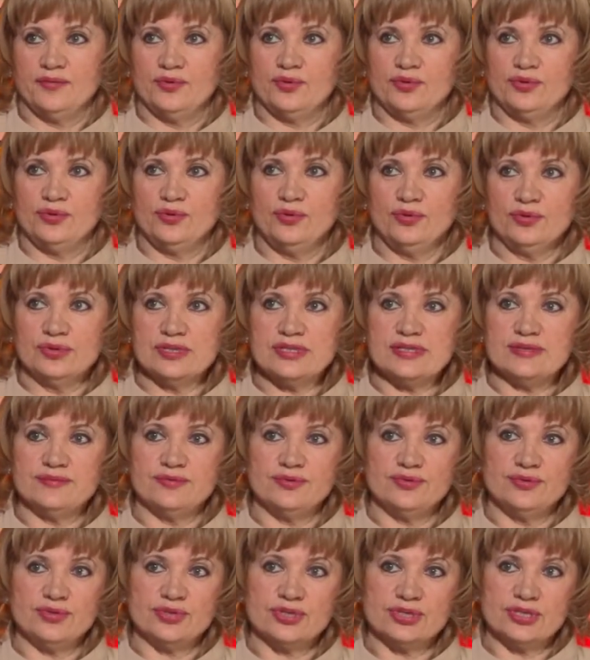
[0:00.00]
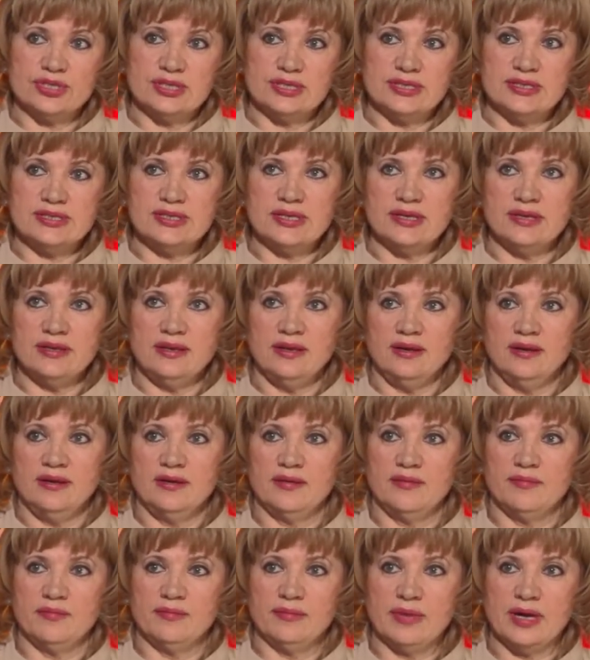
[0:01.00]
Вот. Но на сегодняшний
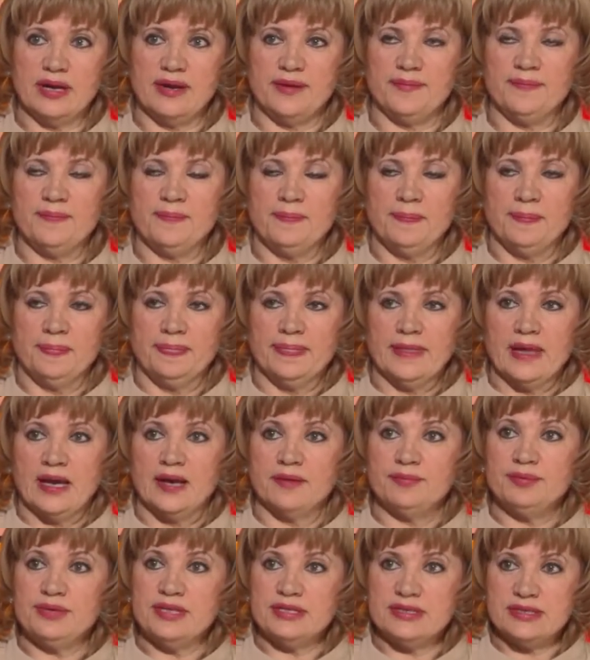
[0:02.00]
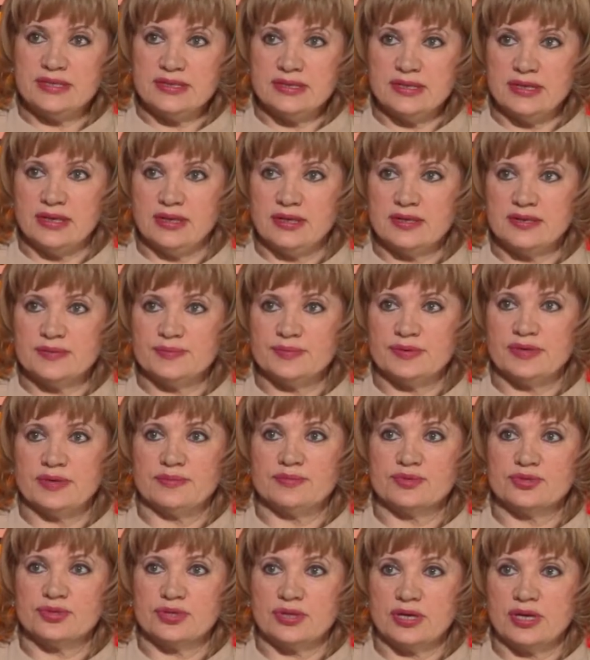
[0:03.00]
день мы объединились,
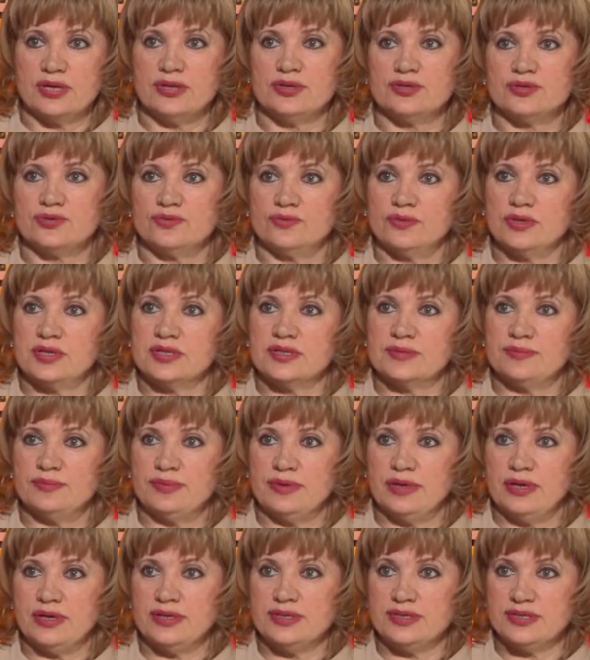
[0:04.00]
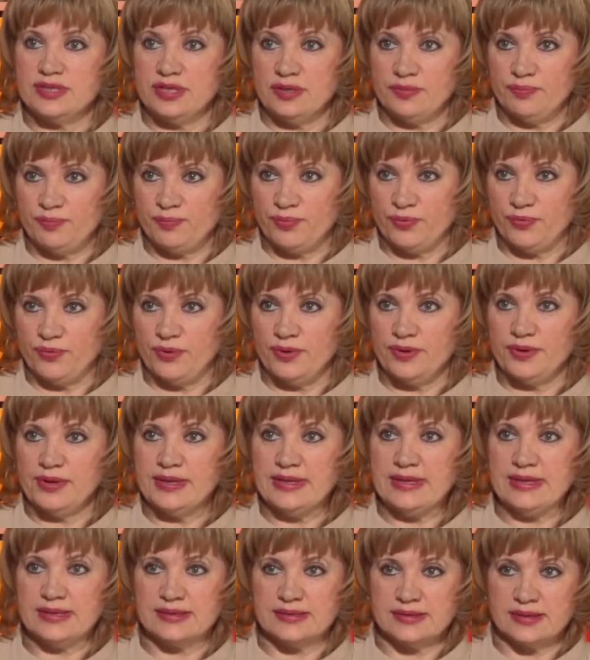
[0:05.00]
потому что раньше у нас были
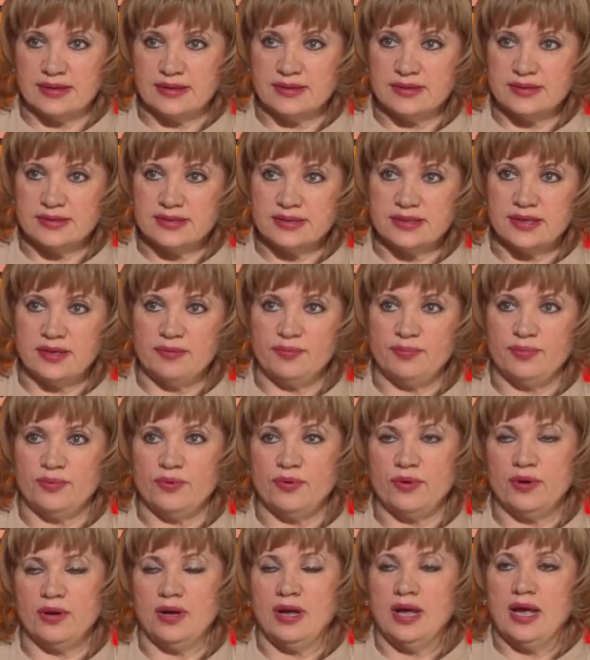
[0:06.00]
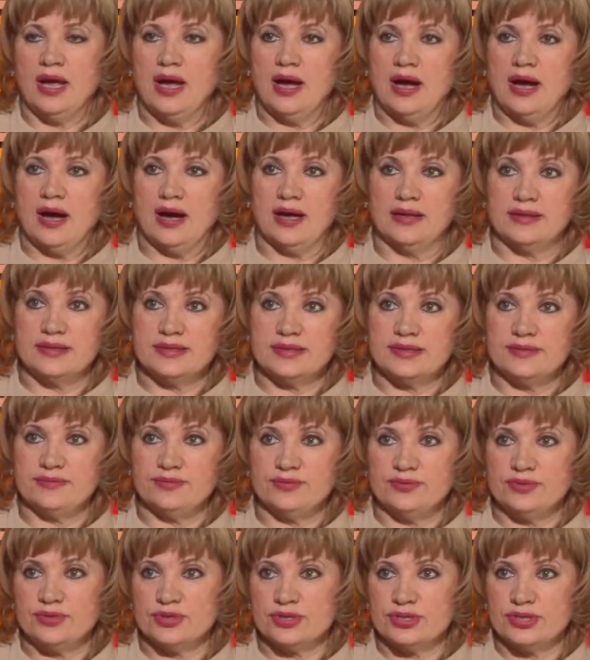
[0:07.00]
сельпо, несколько сельпо, а на
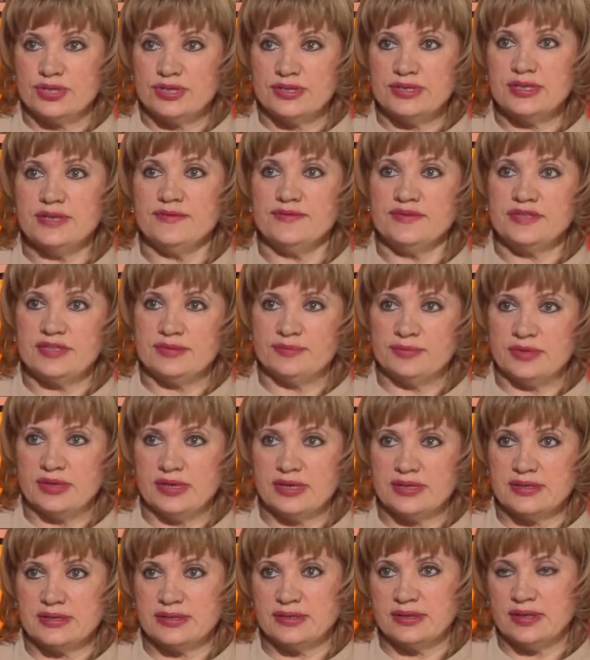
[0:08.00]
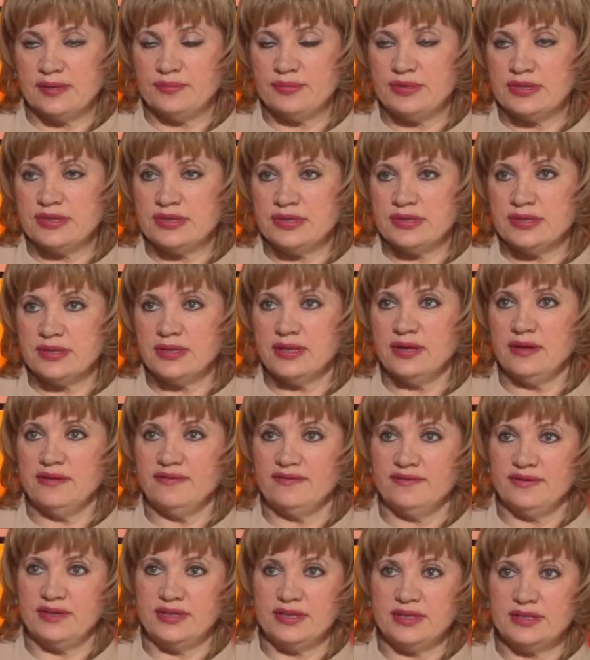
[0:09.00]
сегодняшний день все магазины
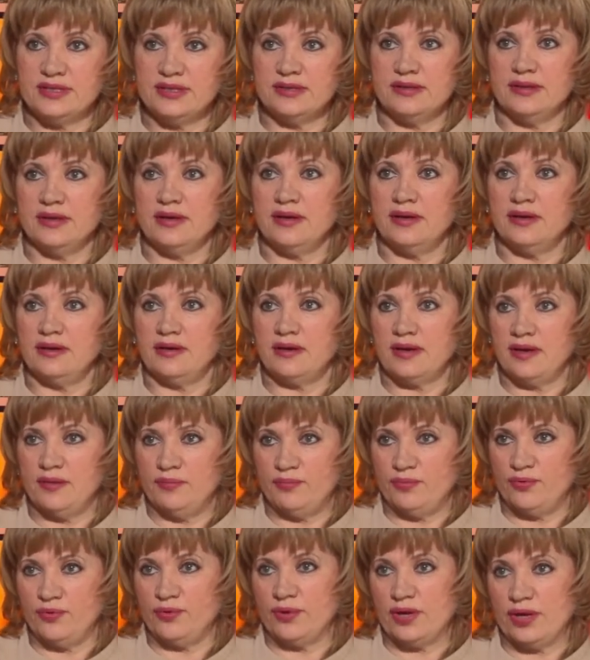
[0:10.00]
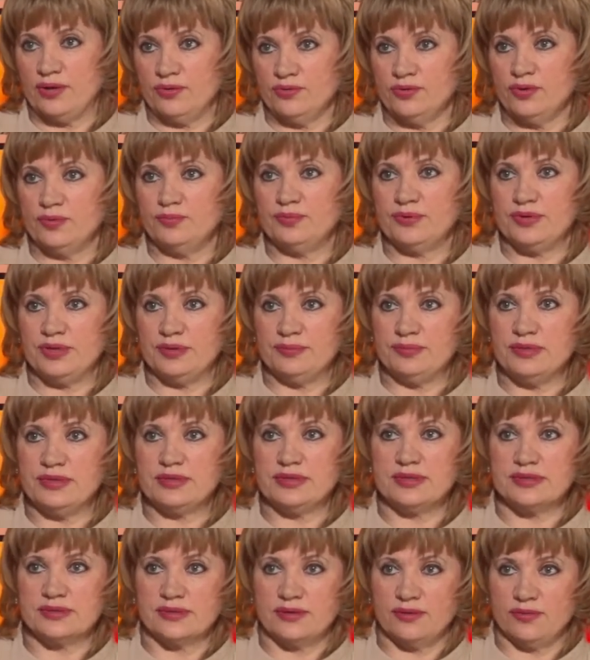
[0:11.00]
объединены в единое райпо, районное
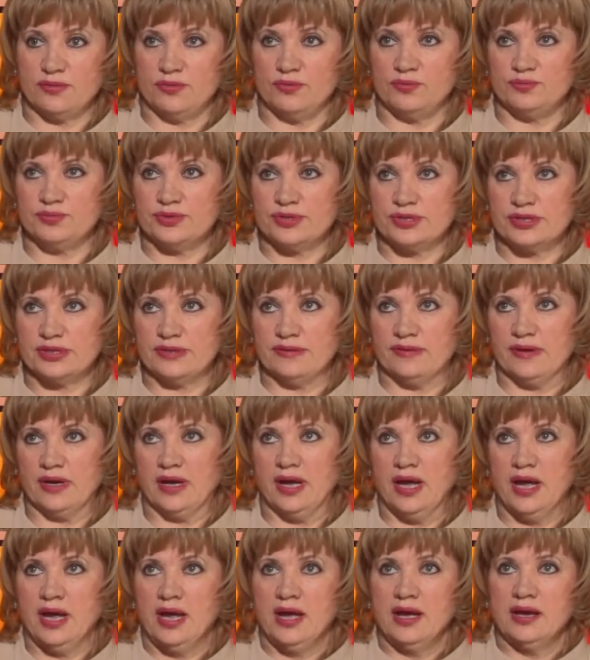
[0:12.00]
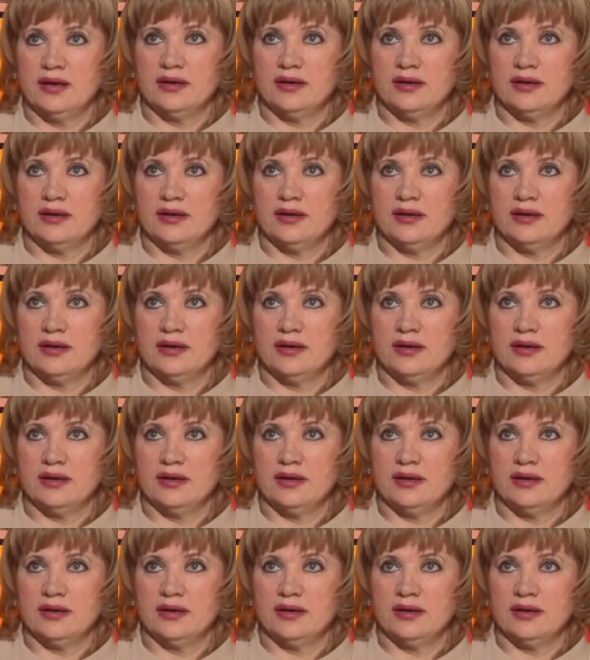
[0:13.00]
потребительское общество.